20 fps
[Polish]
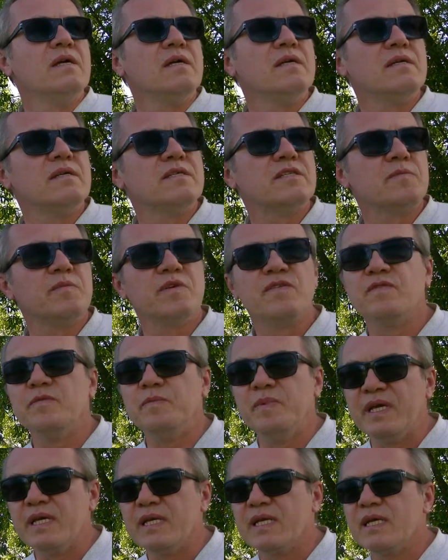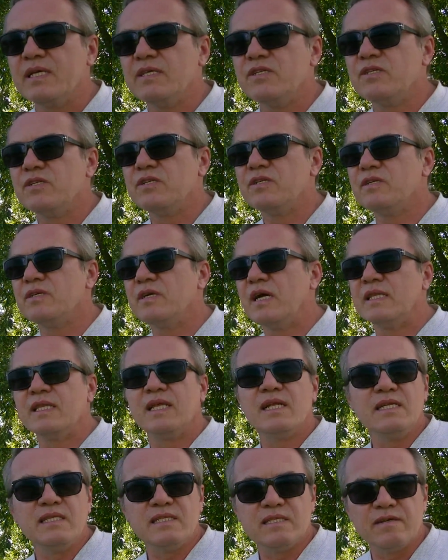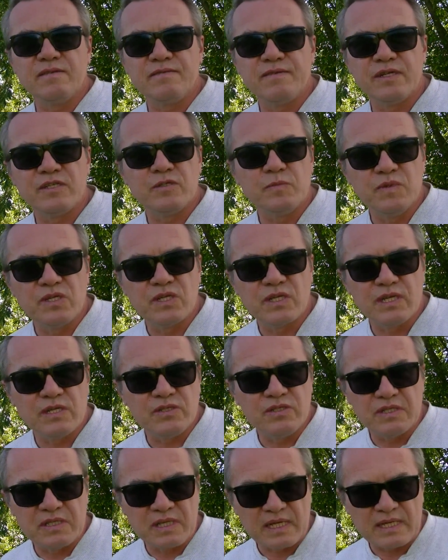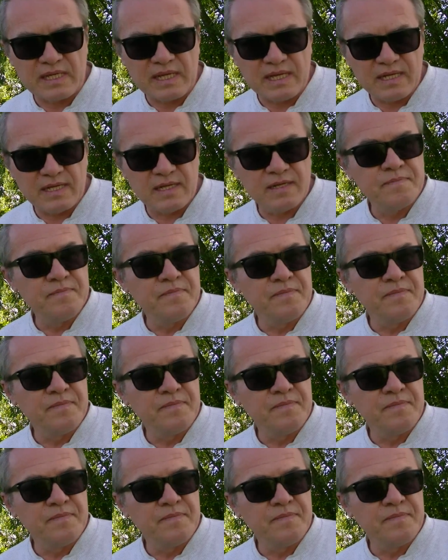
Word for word: y, sobie wybierać, analizować, myśleć i tak dalej.